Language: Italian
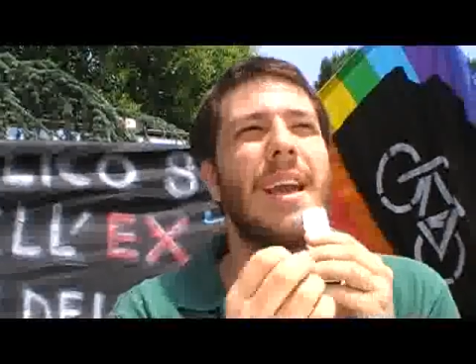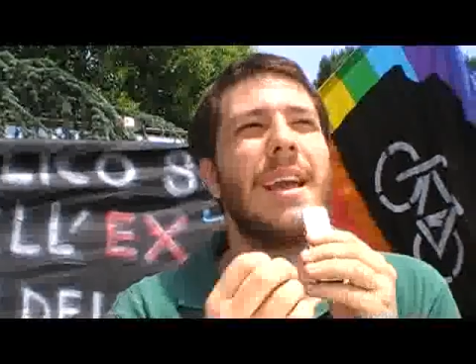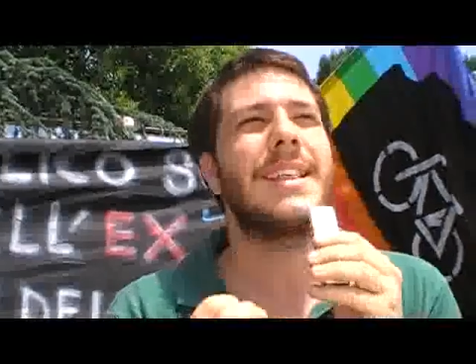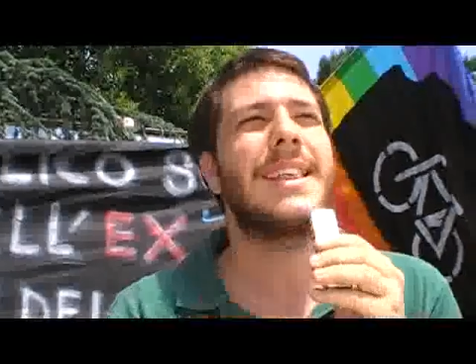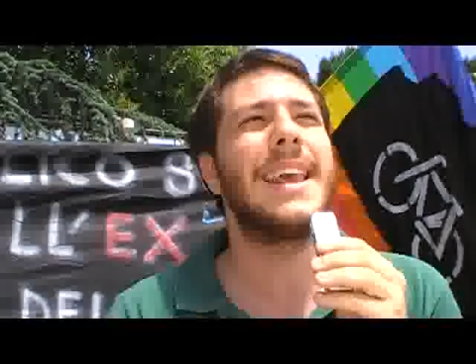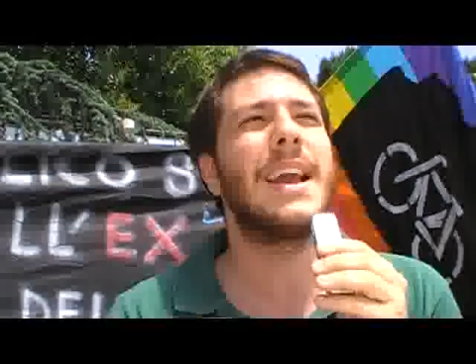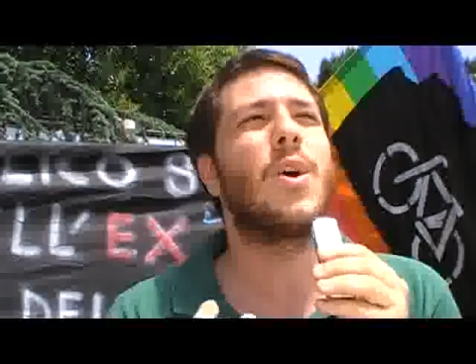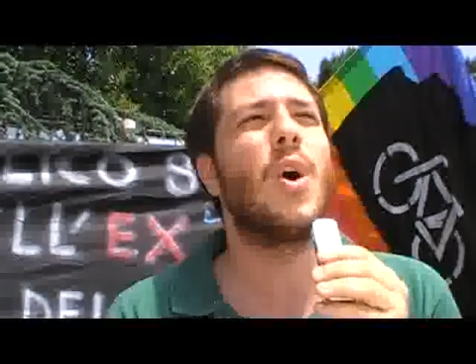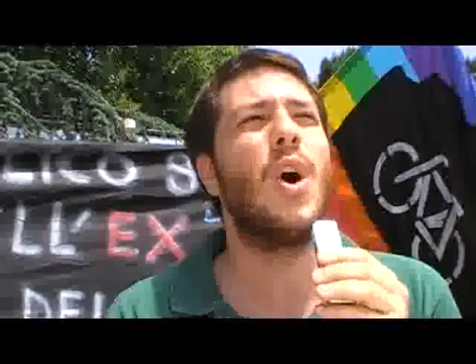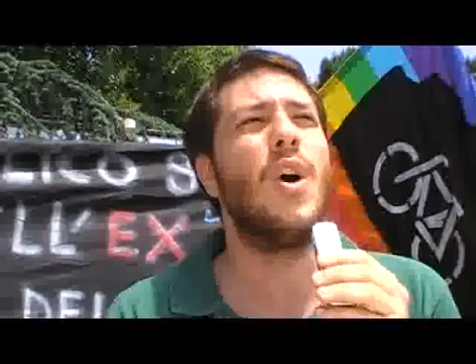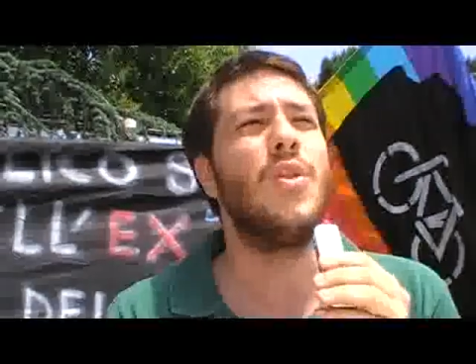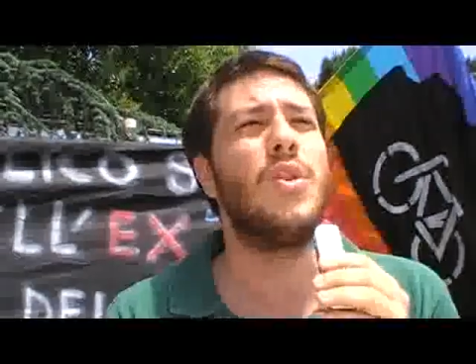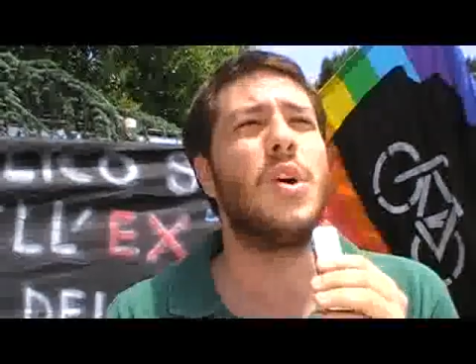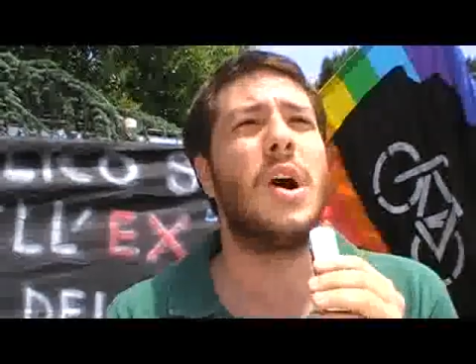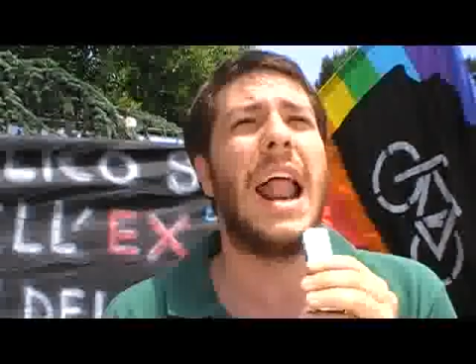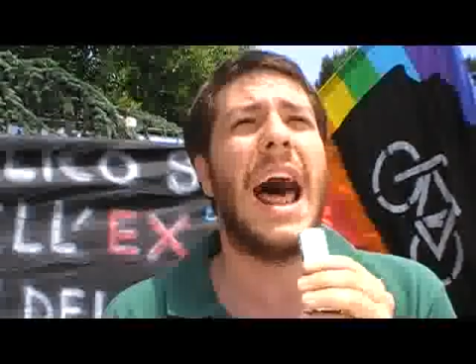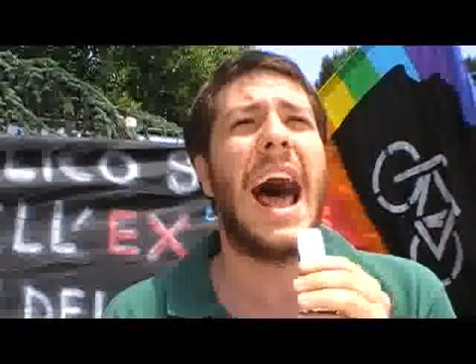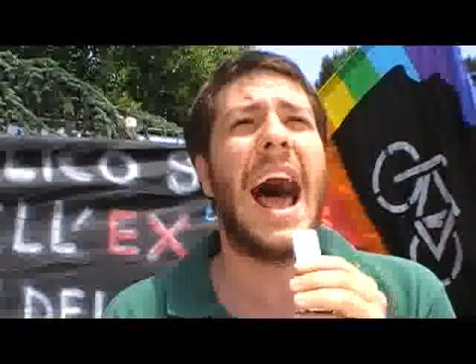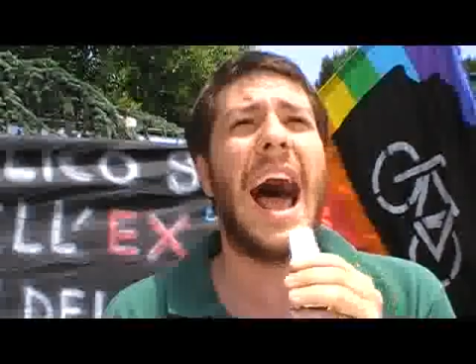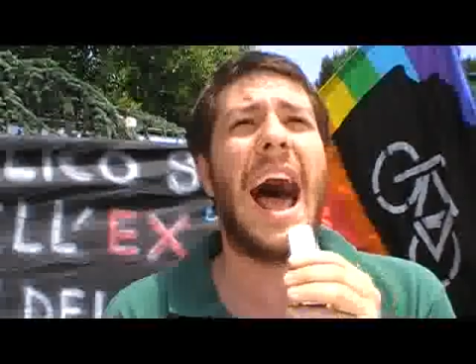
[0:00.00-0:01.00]

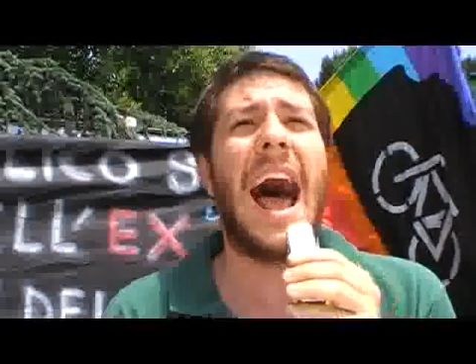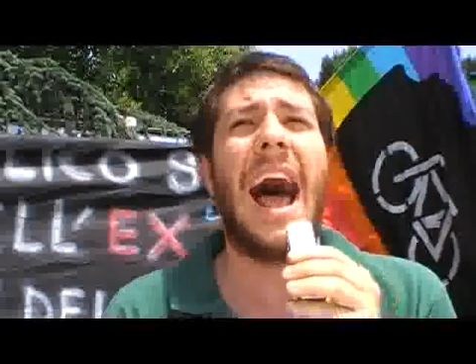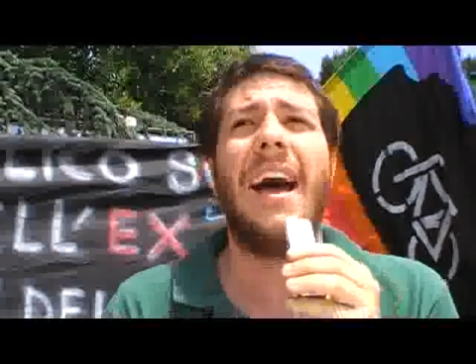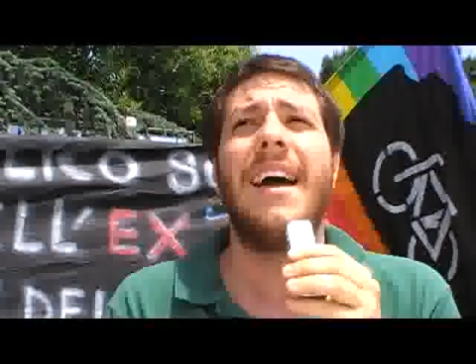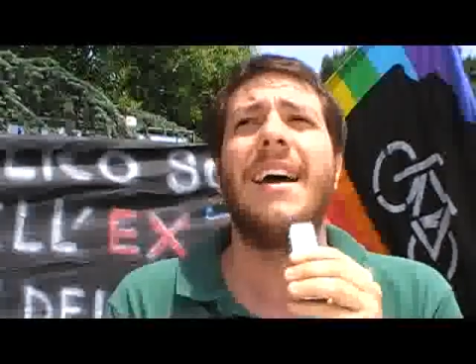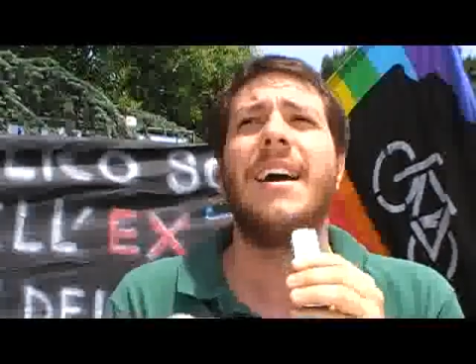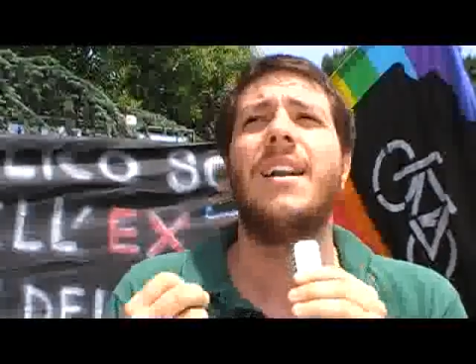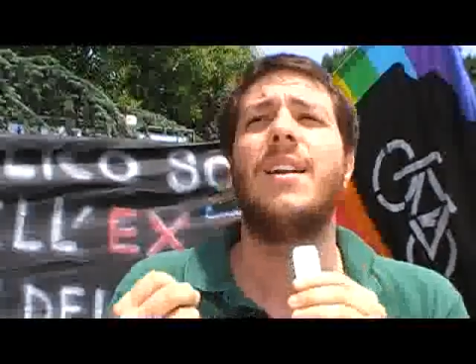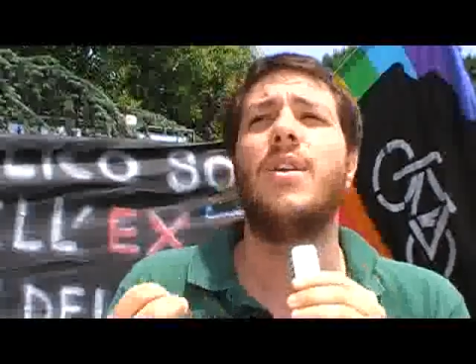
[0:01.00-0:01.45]
secondo la,